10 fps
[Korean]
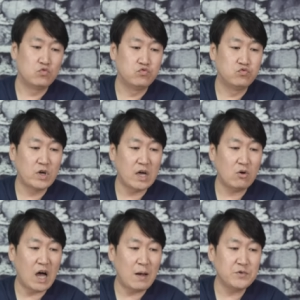두
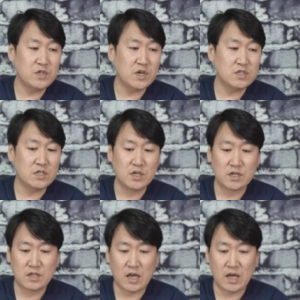개로 합쳐진
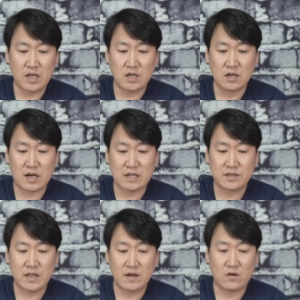형태인 것
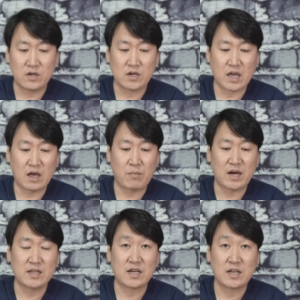같아요. 이렇게
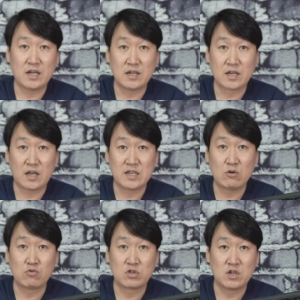바닥이나 이렇게
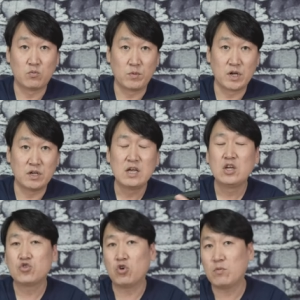자국들을 보면은
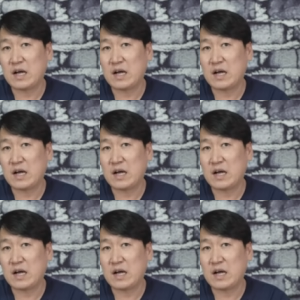조금